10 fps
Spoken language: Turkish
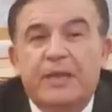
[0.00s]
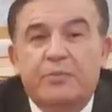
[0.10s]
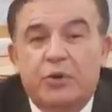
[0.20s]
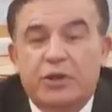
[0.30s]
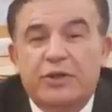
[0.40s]

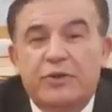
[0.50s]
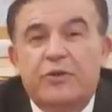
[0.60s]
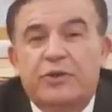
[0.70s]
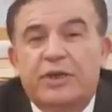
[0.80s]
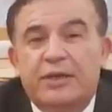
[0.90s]
Putin
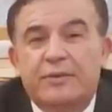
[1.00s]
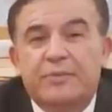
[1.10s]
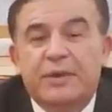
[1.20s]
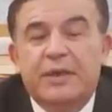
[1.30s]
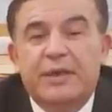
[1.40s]
diyor ki
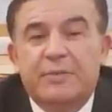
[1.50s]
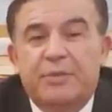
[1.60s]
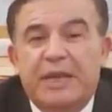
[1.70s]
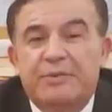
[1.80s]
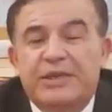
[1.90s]

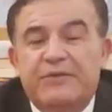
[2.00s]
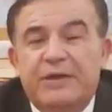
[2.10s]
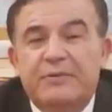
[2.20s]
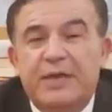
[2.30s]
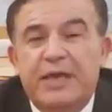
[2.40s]
benim
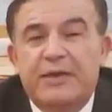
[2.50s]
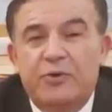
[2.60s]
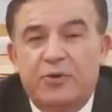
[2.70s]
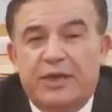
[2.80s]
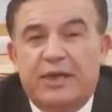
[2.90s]

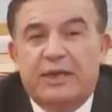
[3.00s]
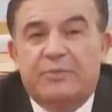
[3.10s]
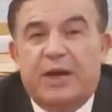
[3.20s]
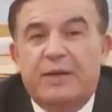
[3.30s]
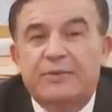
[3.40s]
çevremdeki
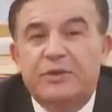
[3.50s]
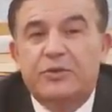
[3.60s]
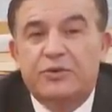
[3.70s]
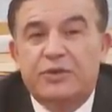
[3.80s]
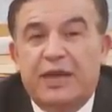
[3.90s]
ülkeler bağımsız
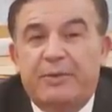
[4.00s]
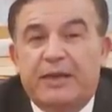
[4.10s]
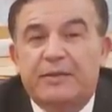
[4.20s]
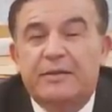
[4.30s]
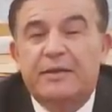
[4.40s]
olsun
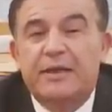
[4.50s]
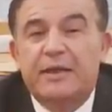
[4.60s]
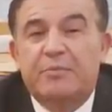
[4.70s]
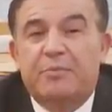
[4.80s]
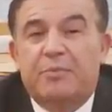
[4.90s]
ama
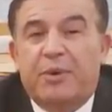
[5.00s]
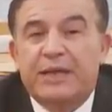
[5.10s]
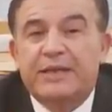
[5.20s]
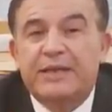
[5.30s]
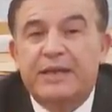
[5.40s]

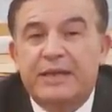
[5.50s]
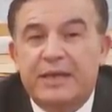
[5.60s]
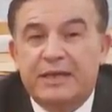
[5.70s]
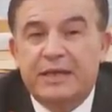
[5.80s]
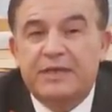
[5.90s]

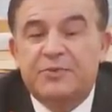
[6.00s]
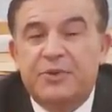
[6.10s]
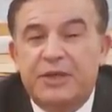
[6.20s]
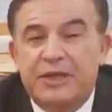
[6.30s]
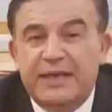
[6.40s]
Batı'yla da
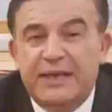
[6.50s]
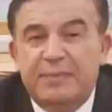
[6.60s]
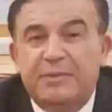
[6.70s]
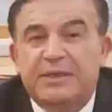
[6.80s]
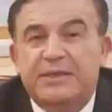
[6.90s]
işbirliğine
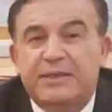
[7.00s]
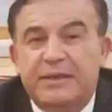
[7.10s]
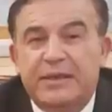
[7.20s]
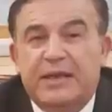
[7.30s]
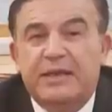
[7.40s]
gitmesin.
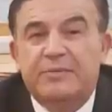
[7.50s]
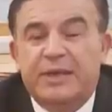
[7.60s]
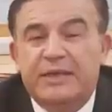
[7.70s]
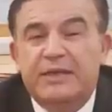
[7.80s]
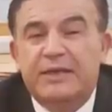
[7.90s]
Yani
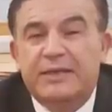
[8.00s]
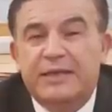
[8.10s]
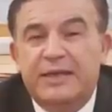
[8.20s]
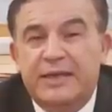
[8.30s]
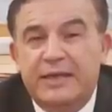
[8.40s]
Batı'nın
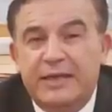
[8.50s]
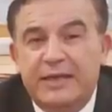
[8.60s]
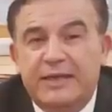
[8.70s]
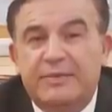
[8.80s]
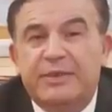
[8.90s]
askerlerini
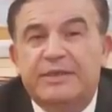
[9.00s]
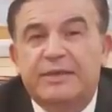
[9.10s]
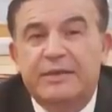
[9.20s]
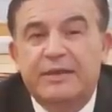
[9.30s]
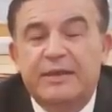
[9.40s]
getirmesin
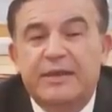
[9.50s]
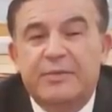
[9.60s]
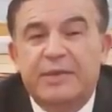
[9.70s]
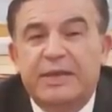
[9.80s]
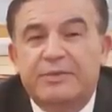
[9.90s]

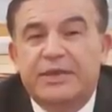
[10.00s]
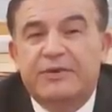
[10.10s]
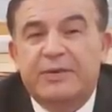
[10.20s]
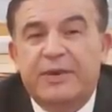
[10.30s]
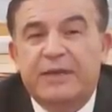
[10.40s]
benim
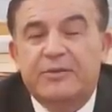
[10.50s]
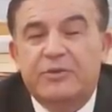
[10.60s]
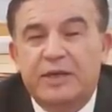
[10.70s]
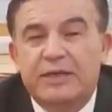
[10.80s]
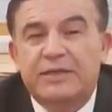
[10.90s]
çevreme.
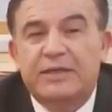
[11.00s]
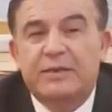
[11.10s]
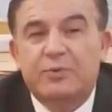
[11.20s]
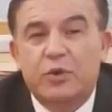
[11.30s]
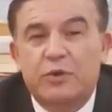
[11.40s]

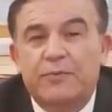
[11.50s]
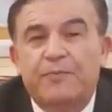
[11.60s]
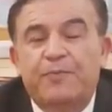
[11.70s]
Dolayısıyla bu